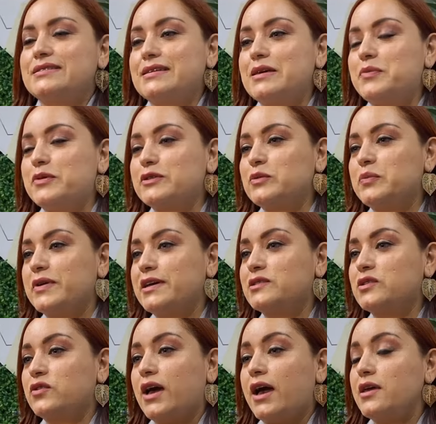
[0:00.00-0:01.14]
Sí, por
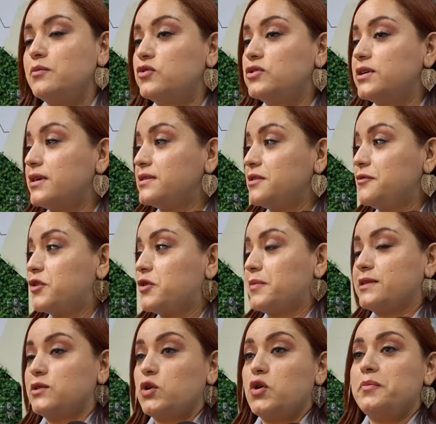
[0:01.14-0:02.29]
supuesto. Hay mucha
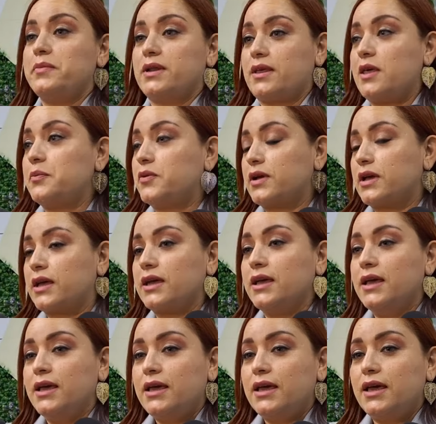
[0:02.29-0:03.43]
desinformación, ¿verdad? Porque
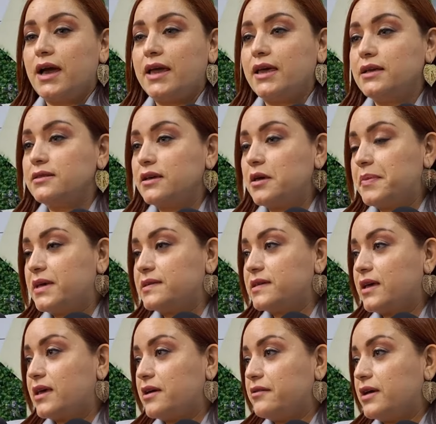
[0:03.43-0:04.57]
eh, hay gente que
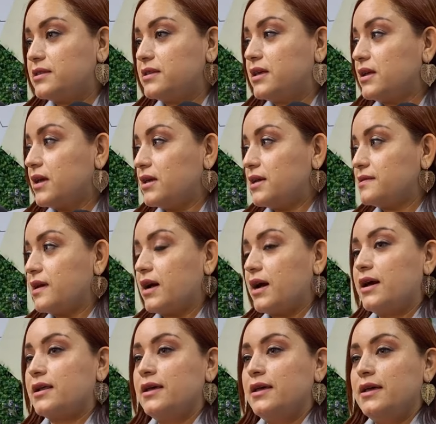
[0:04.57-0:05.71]
piensa que va a tener que ir a
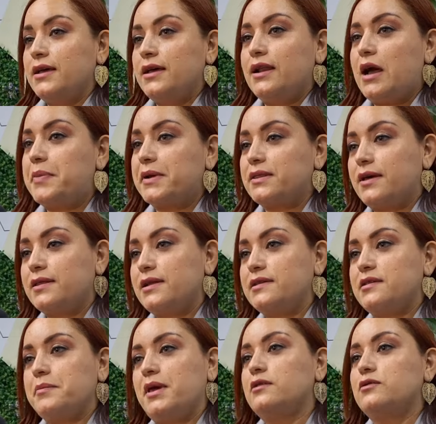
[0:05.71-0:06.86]
sacar las partidas de
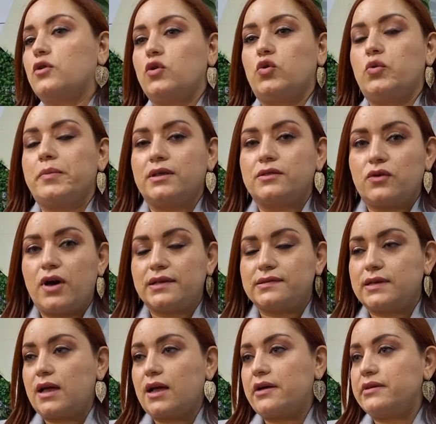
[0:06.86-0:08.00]
nacimiento, documentos
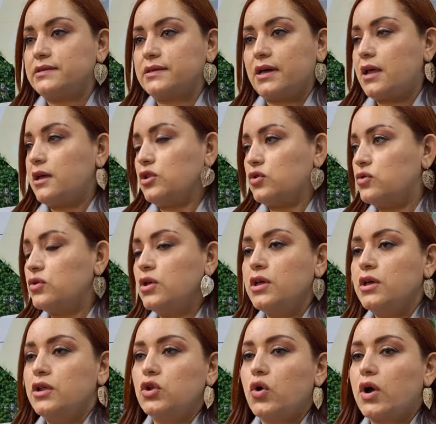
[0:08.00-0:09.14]
hasta la cabecera y no,
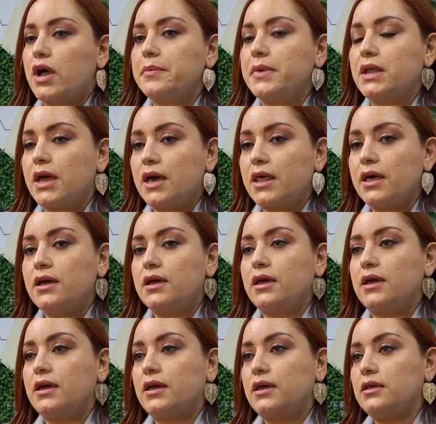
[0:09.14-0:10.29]
no cambia nada.
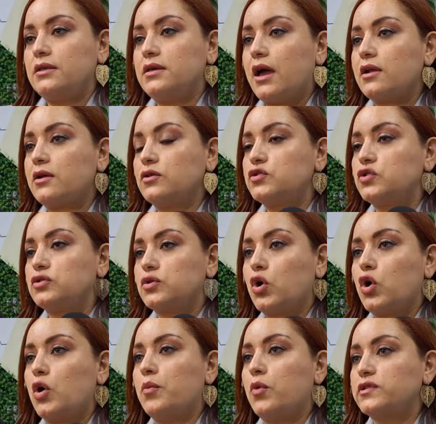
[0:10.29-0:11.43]
Eh, ya nosotros
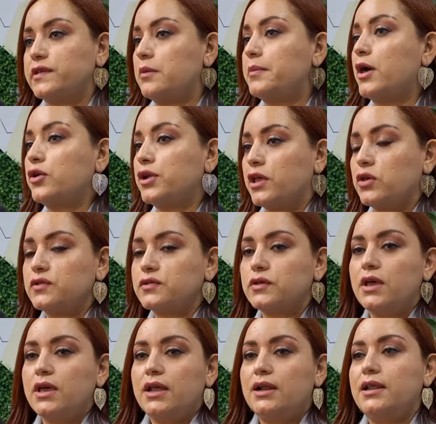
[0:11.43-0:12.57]
como salvadoreños
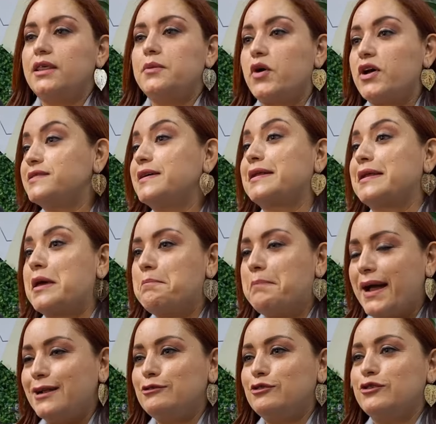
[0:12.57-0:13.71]
le dimos ese
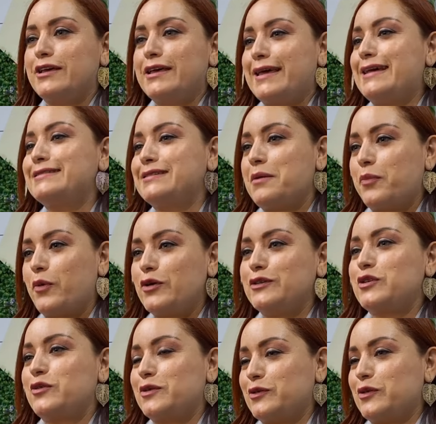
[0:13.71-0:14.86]
respaldo, ese apoyo y
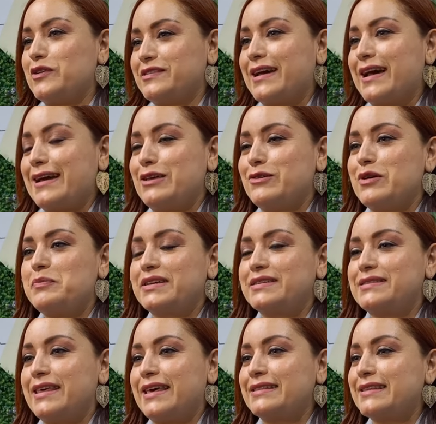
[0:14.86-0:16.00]
sobre todo ese cariño al
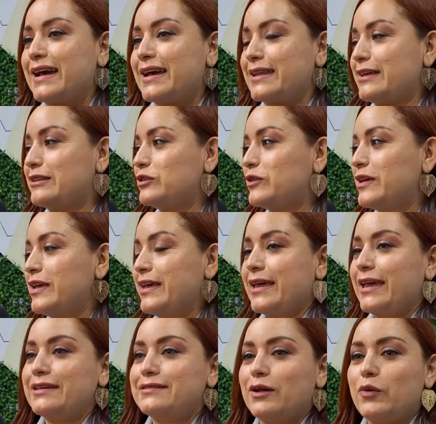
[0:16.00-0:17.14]
presidente ganando
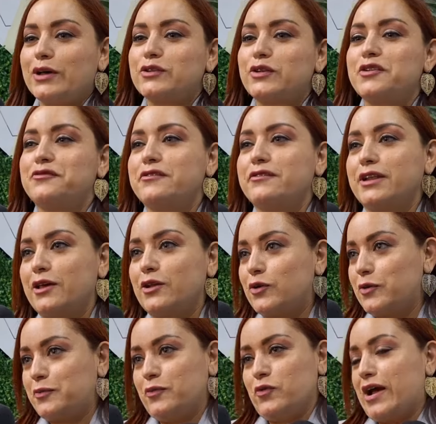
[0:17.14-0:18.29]
este 4 de
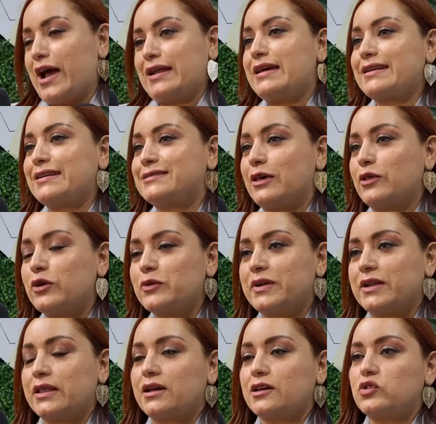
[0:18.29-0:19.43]
febrero, un gane arrasador,
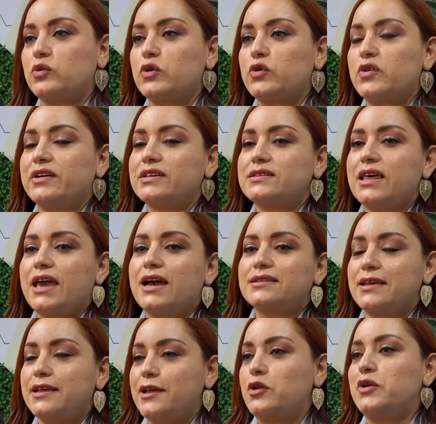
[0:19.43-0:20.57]
¿verdad? Que tuvo nuevas
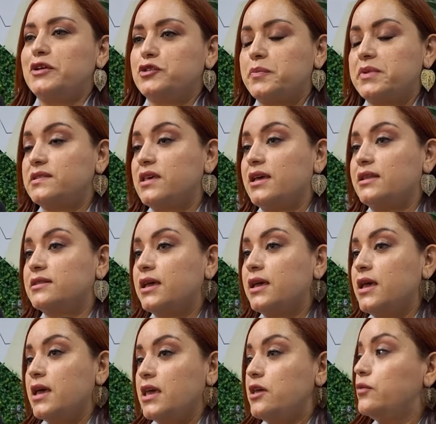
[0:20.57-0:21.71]
ideas nuestro presidente
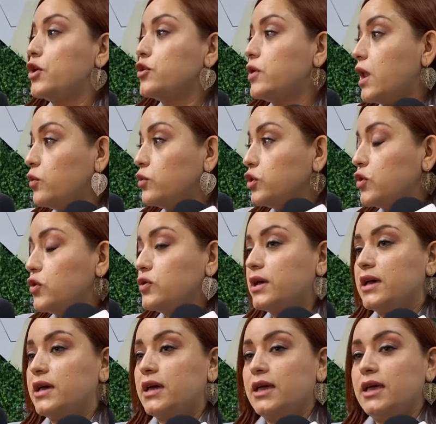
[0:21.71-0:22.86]
y bueno, la unión
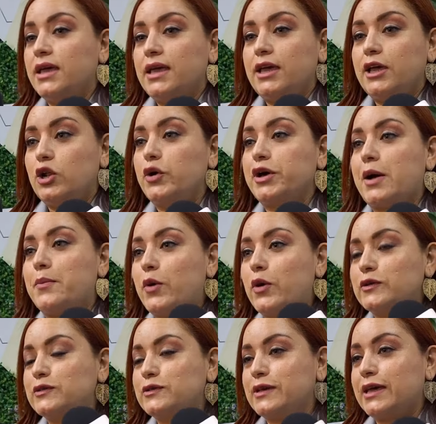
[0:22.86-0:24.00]
que eh,
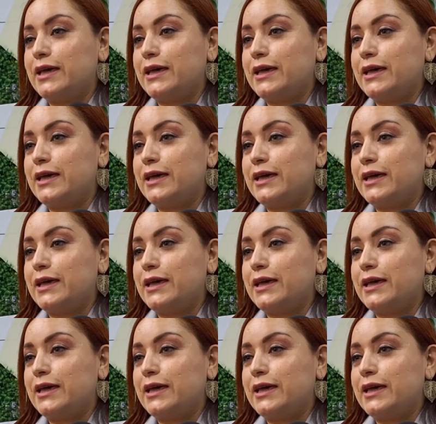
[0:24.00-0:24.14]
logramos